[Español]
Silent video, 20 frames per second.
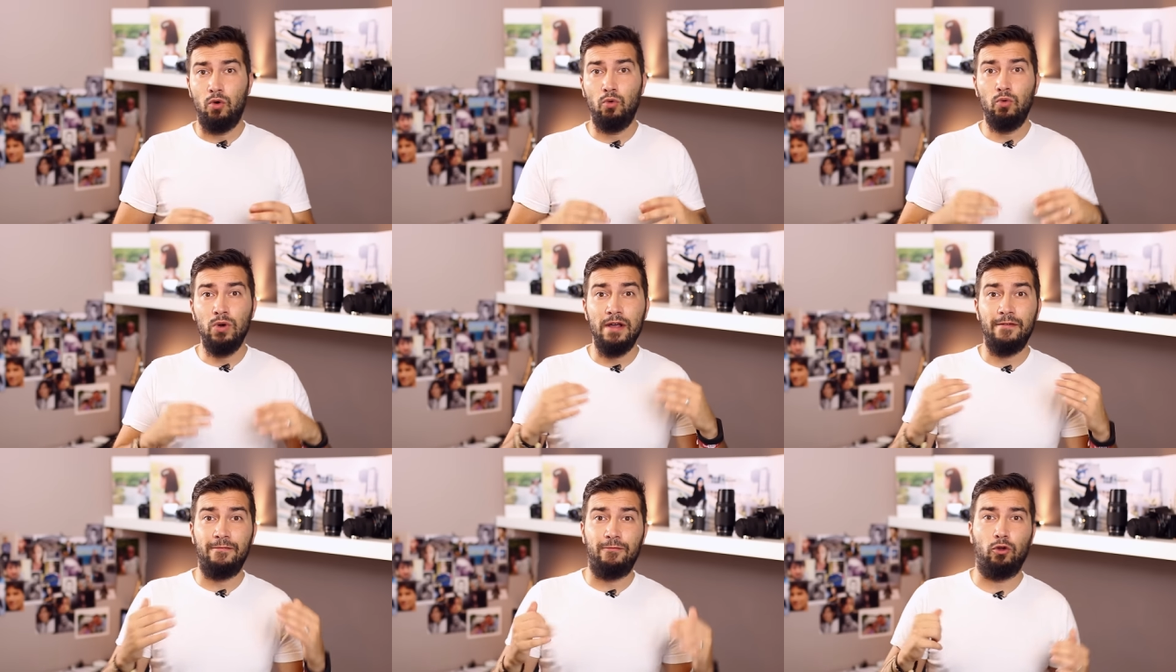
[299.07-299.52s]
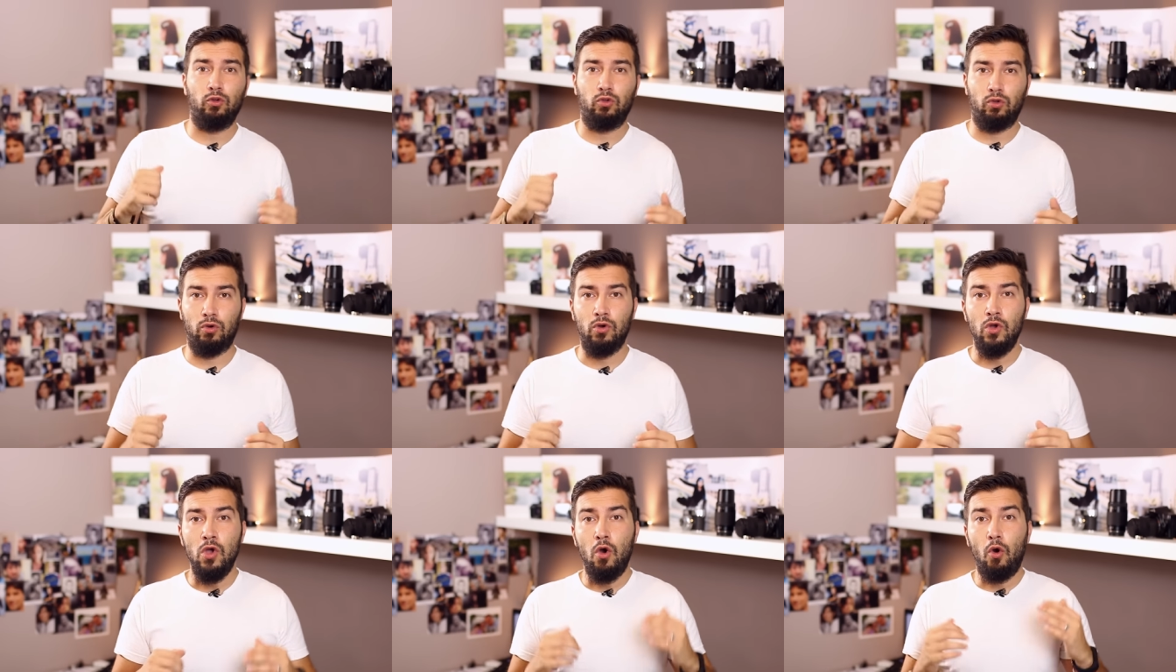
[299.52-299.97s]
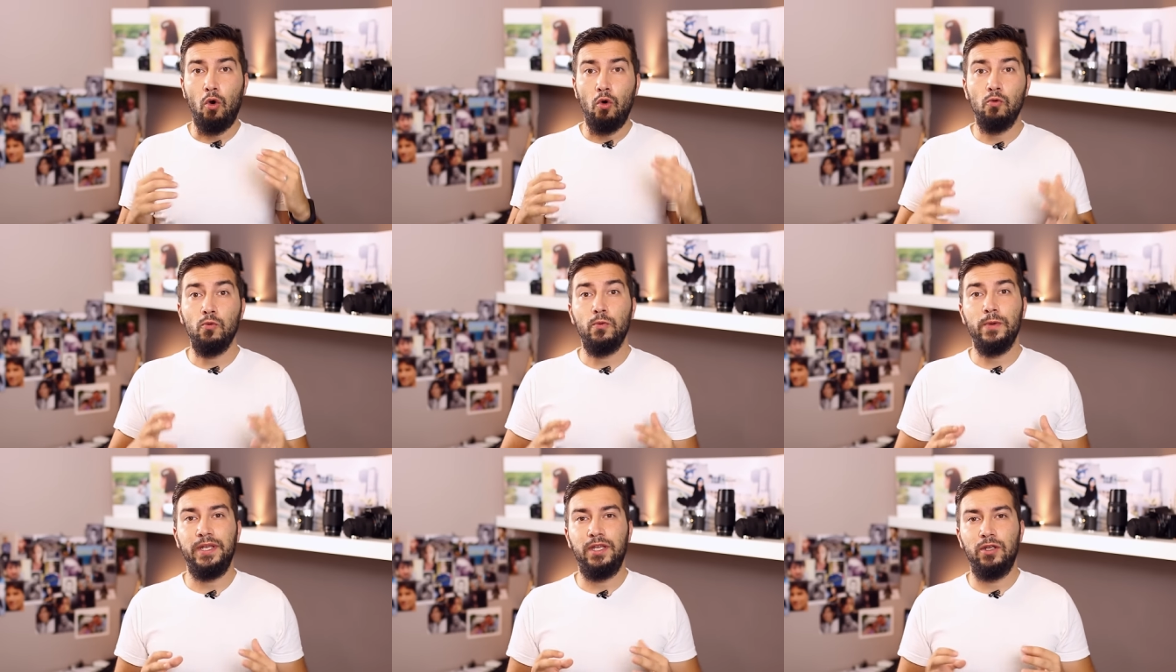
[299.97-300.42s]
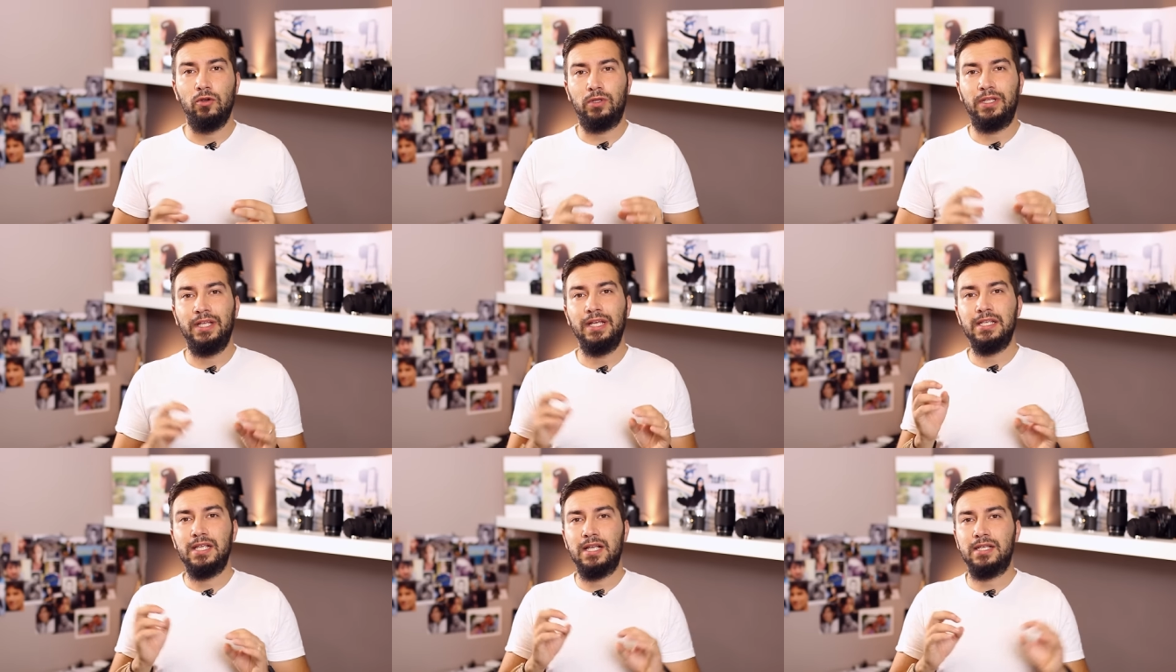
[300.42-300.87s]
una foto un vídeo
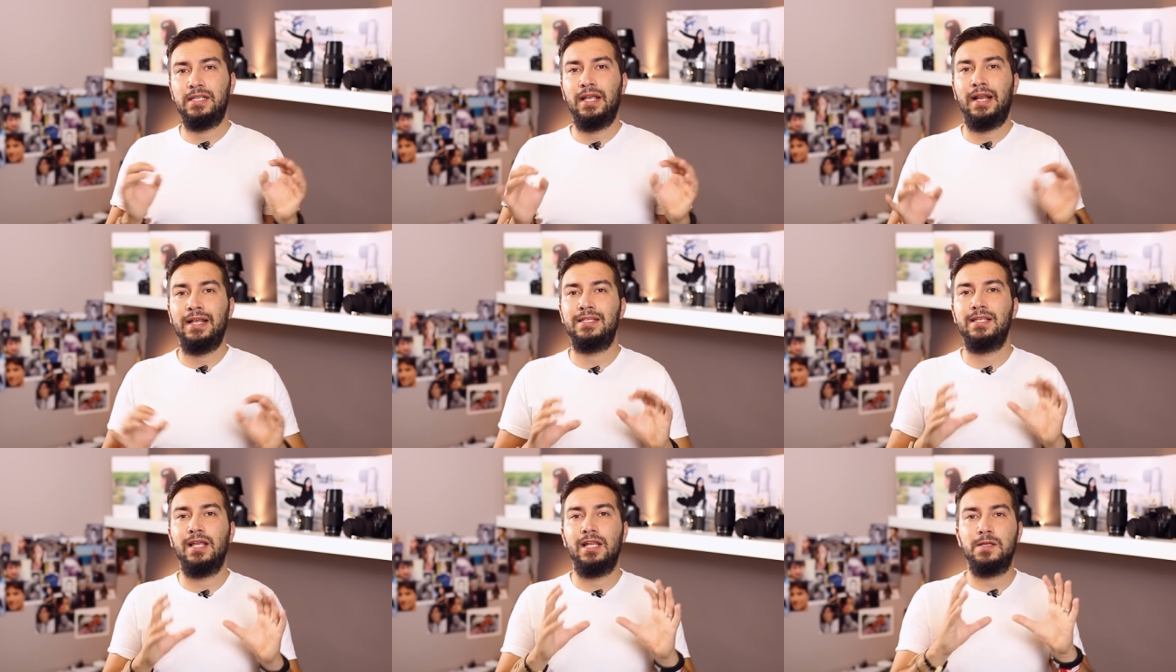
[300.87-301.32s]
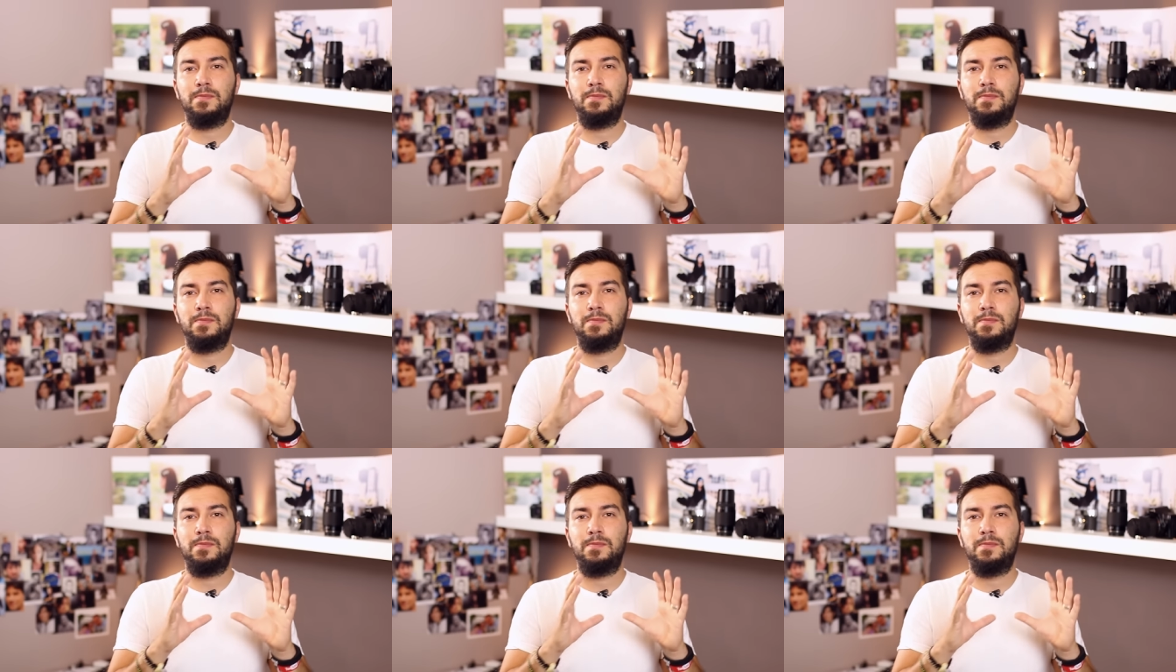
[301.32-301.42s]
tienes que hacer este